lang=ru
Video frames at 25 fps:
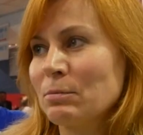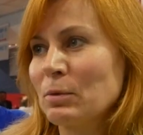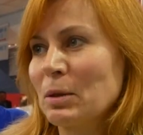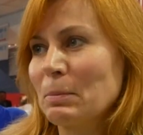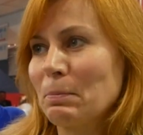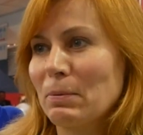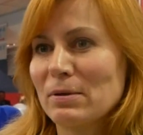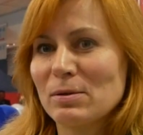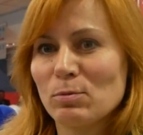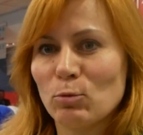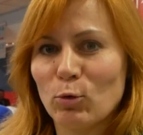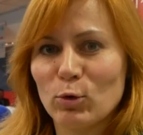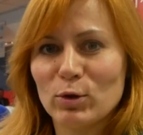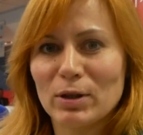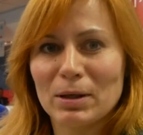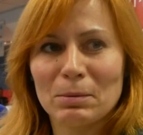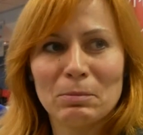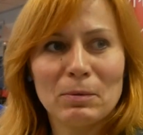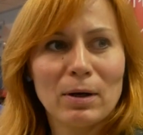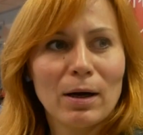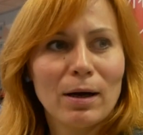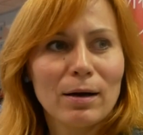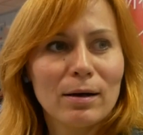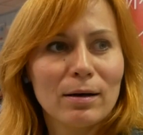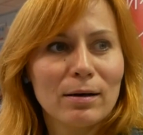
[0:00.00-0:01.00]
мы
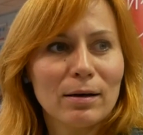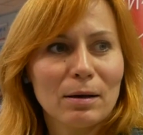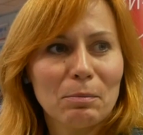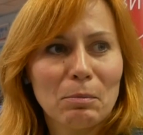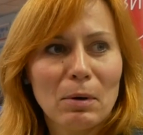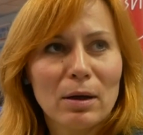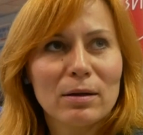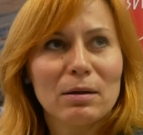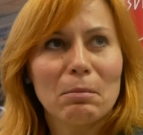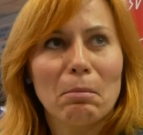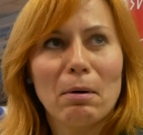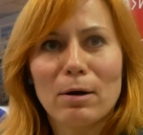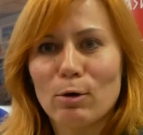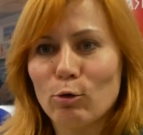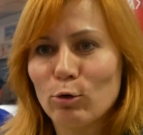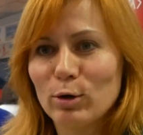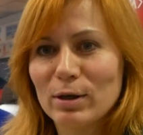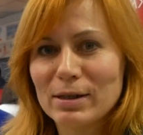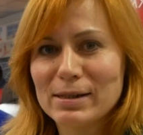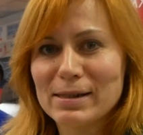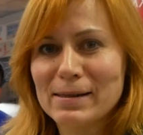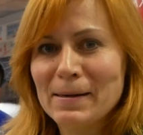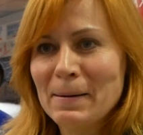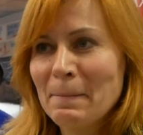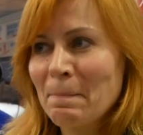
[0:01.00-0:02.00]
посмотрим, как ребята
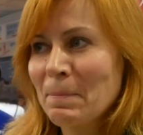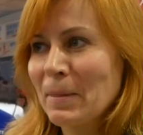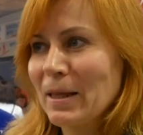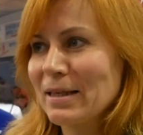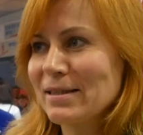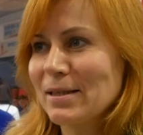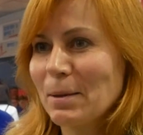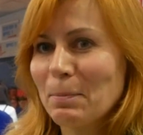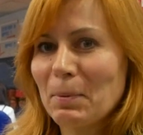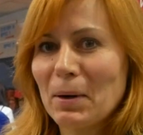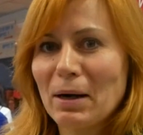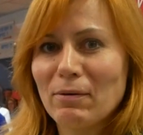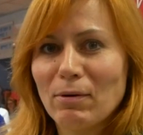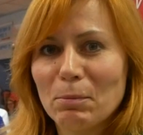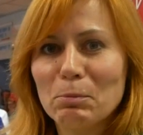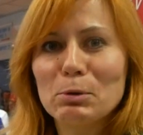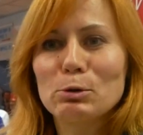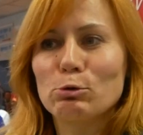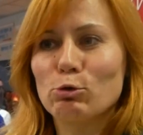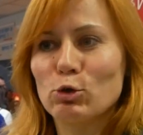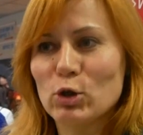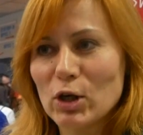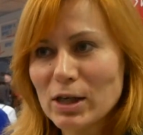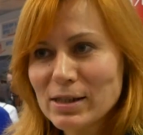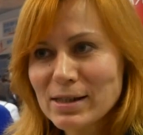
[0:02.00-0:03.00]
боролись за право
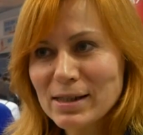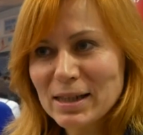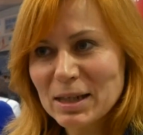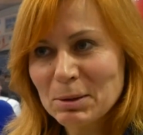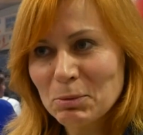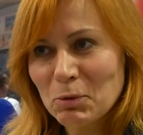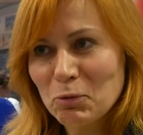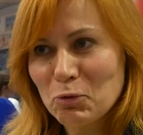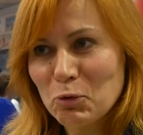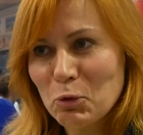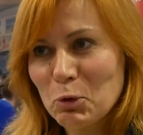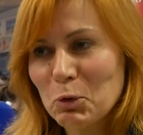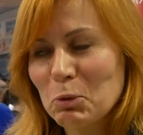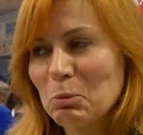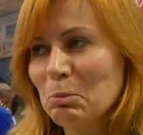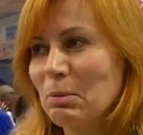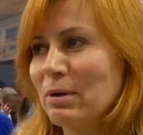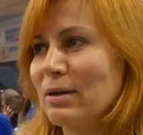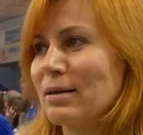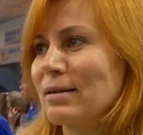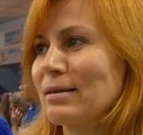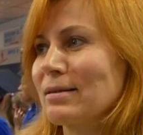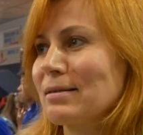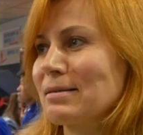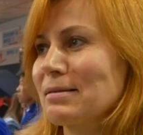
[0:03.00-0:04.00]
быть участниками форума,
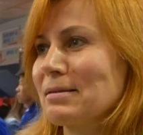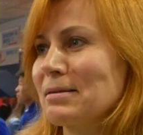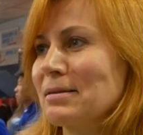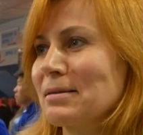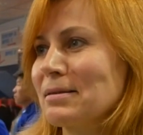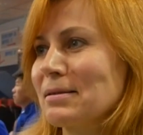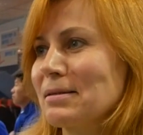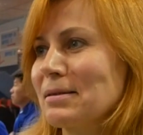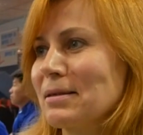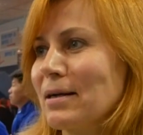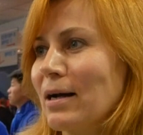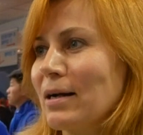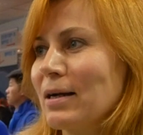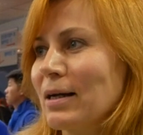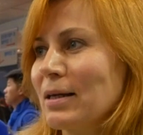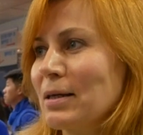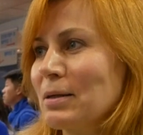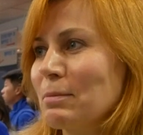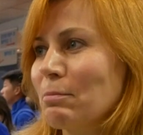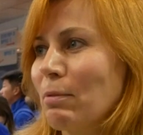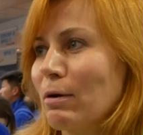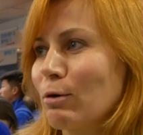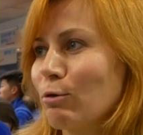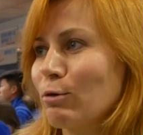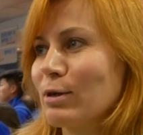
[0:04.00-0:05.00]
а, как
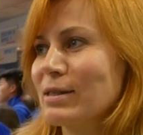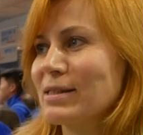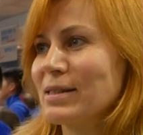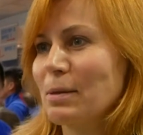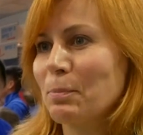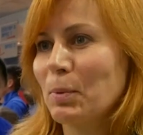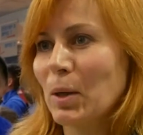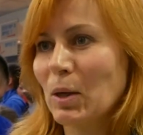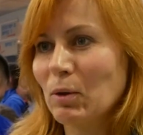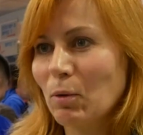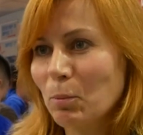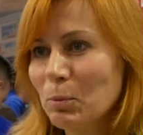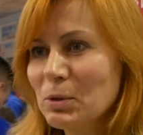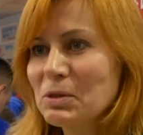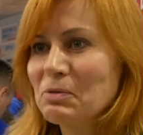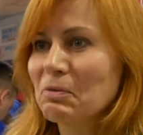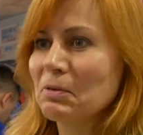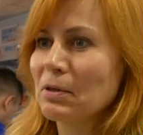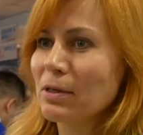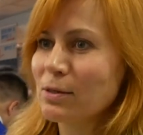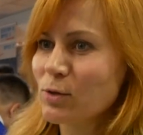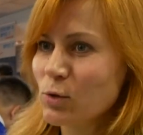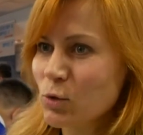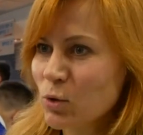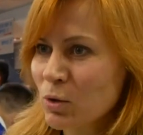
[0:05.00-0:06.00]
они боролись за право быть
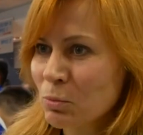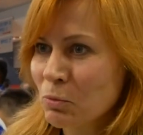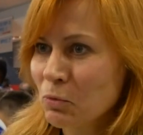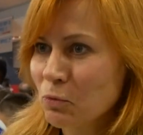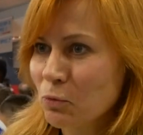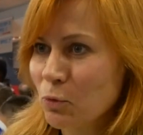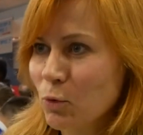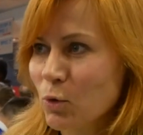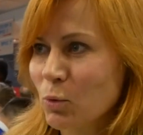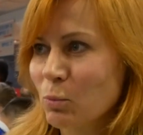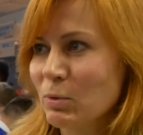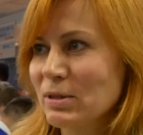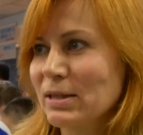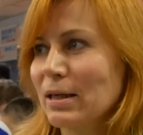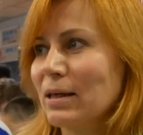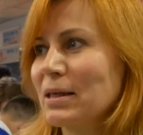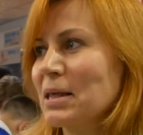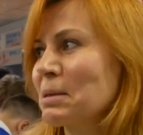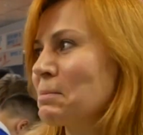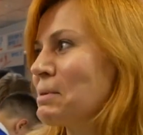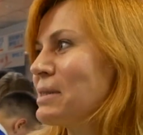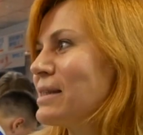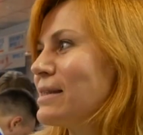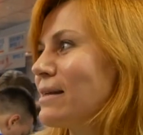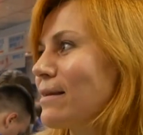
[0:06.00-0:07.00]
волонтерами форума, с
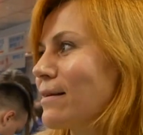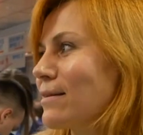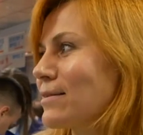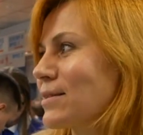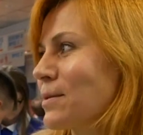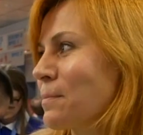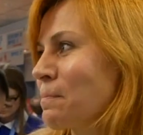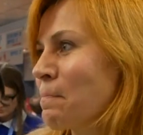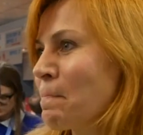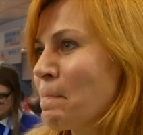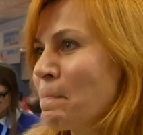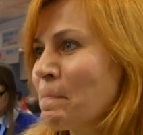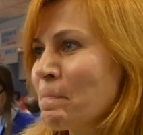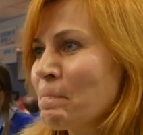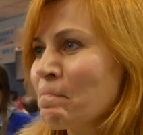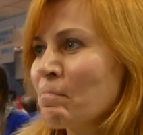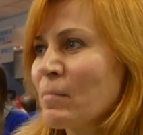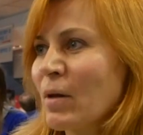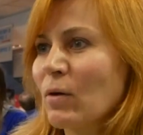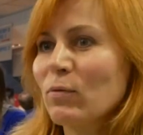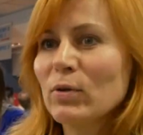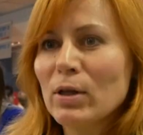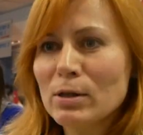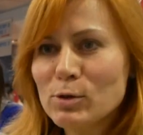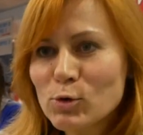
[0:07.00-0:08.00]
каким интересом
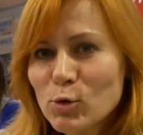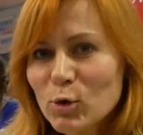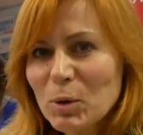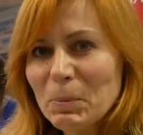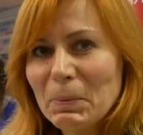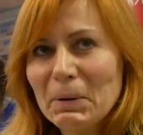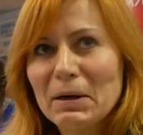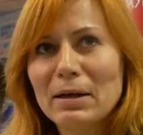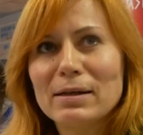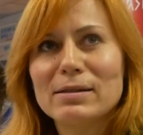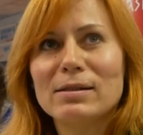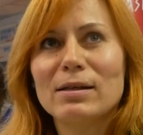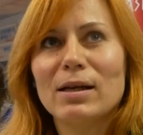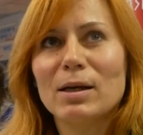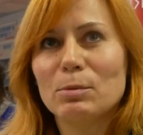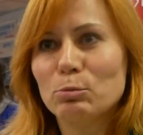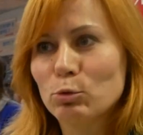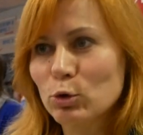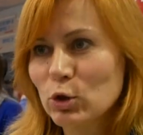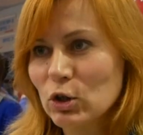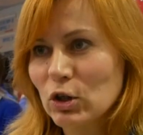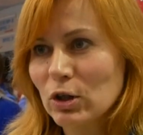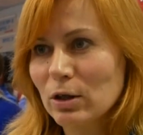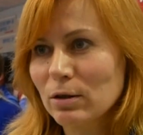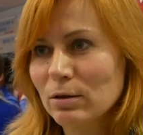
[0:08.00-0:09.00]
волонтеры проходили
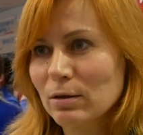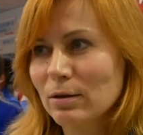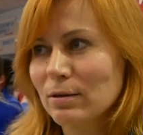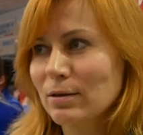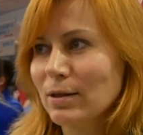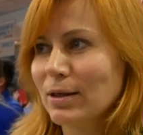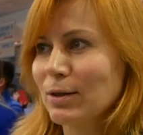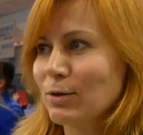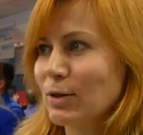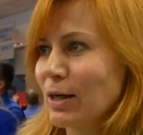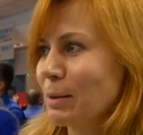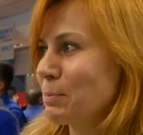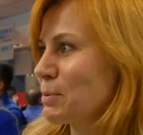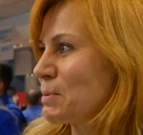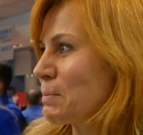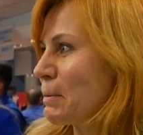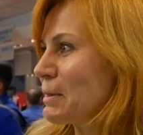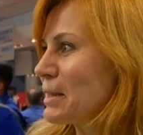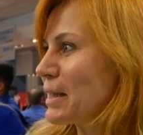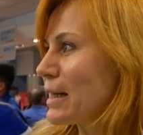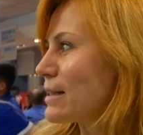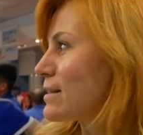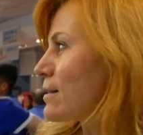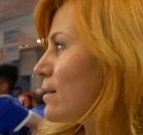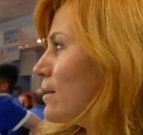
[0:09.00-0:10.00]
обучение, да,
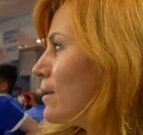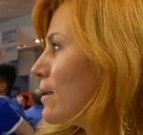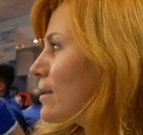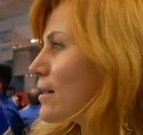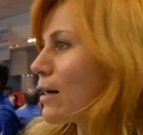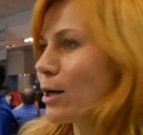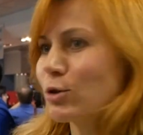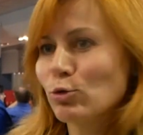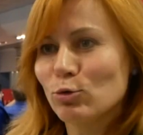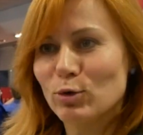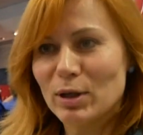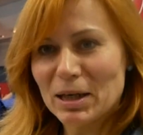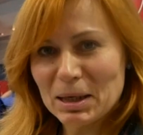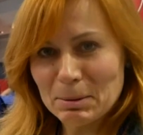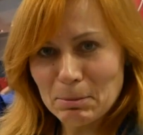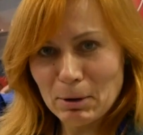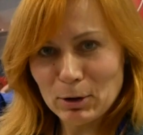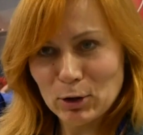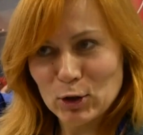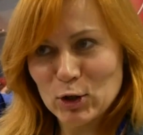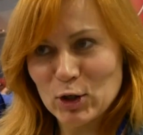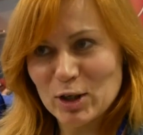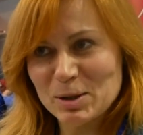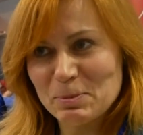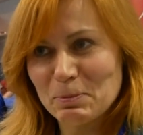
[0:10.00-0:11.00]
посмотреть, как сюда
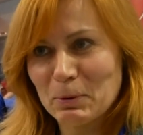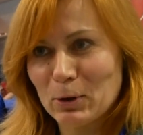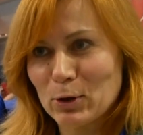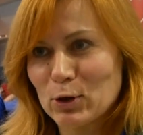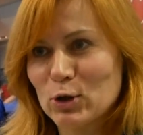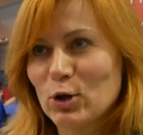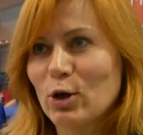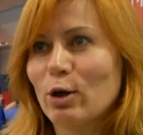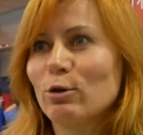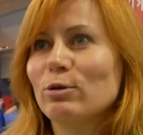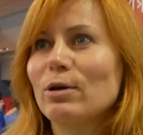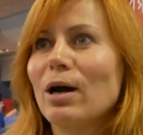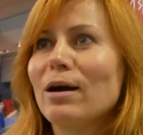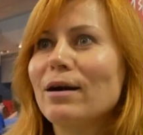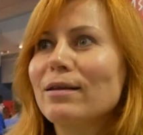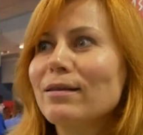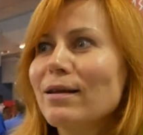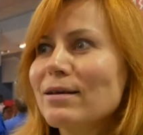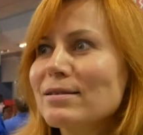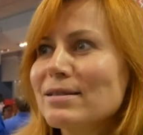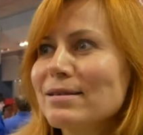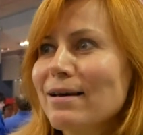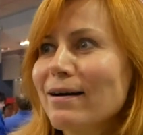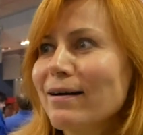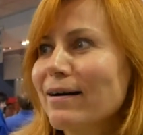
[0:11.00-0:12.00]
ребята сейчас приезжают, как
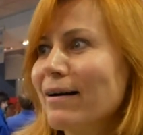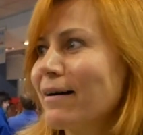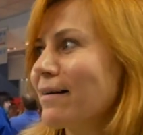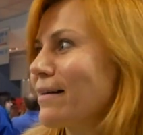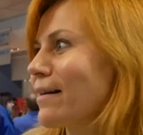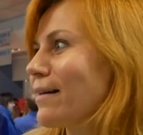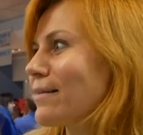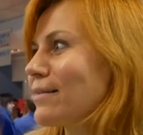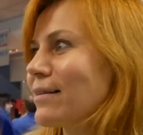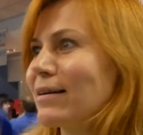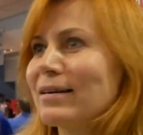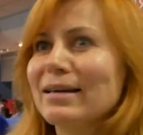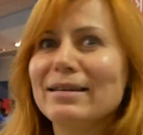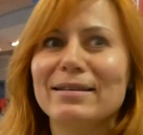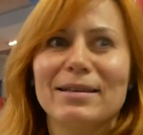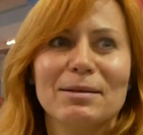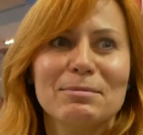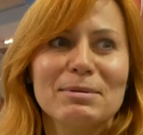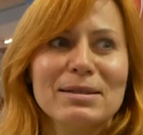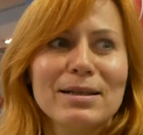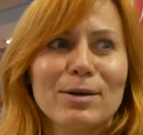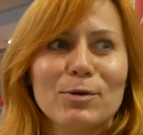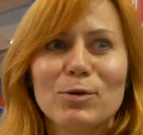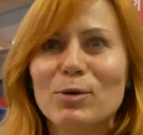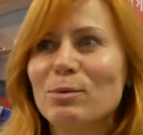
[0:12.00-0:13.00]
глаза горят, они там
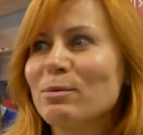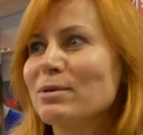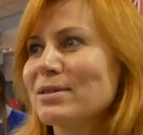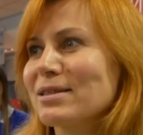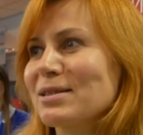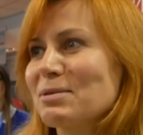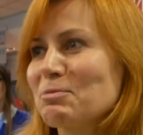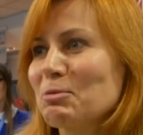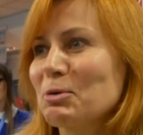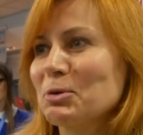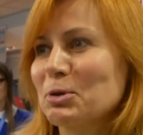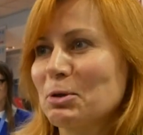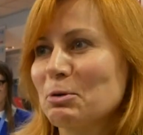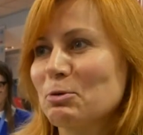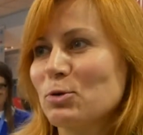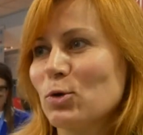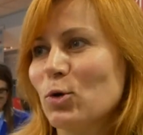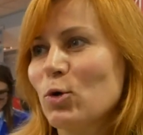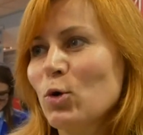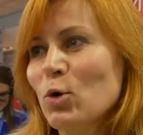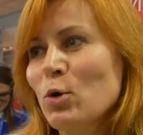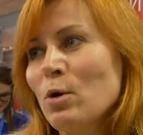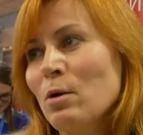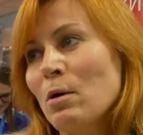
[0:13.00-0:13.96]
знакомятся, смотрят все.